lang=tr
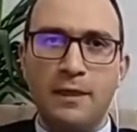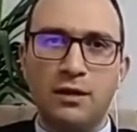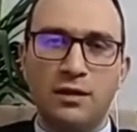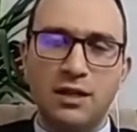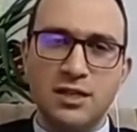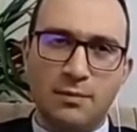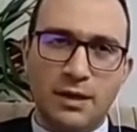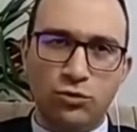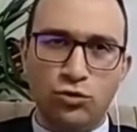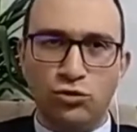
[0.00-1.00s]
e, ne
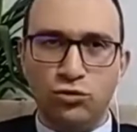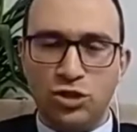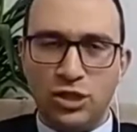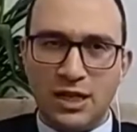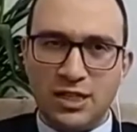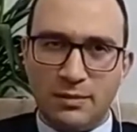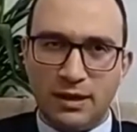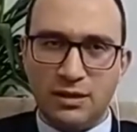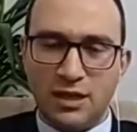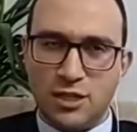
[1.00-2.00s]
zaman doğdu, işte ne
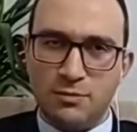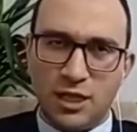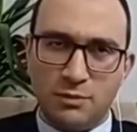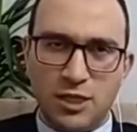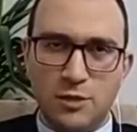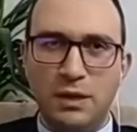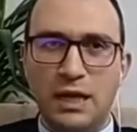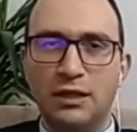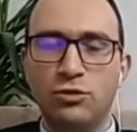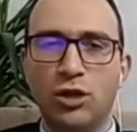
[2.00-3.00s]
zaman kesime gitmesi
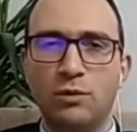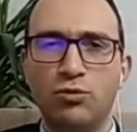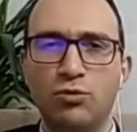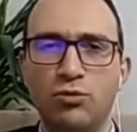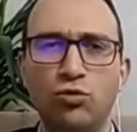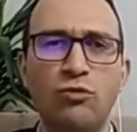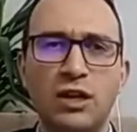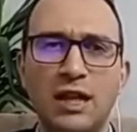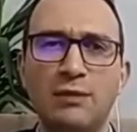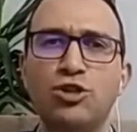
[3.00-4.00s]
planlanıyor gibi tüm
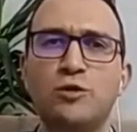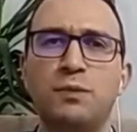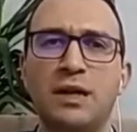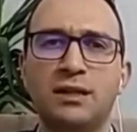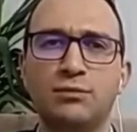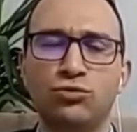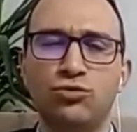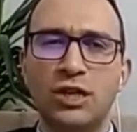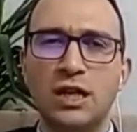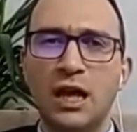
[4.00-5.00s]
veriler bu çiplerde
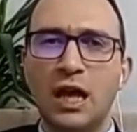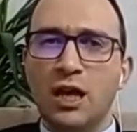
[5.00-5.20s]
bulunacak.